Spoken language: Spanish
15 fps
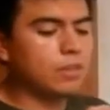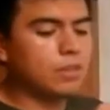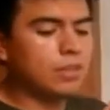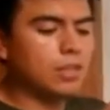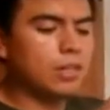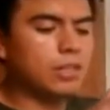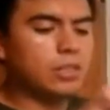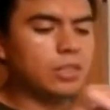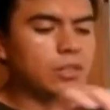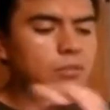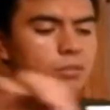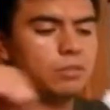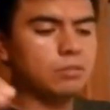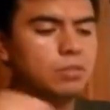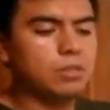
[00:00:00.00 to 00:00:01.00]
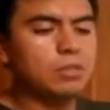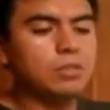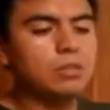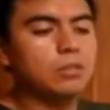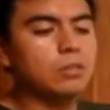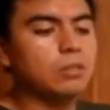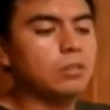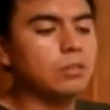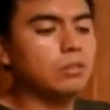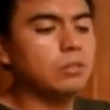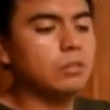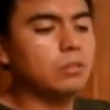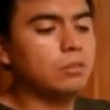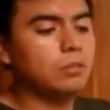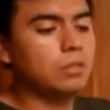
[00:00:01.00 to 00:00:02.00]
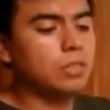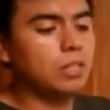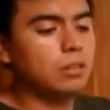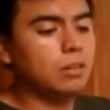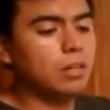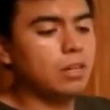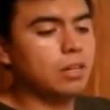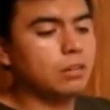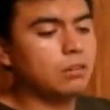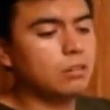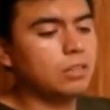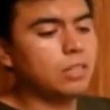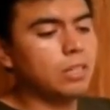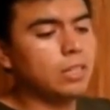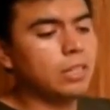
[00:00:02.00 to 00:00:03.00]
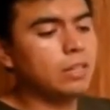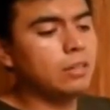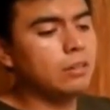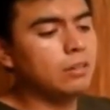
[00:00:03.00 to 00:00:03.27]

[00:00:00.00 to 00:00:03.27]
Ya que tenemos nuestro, nuestra hoja recortada,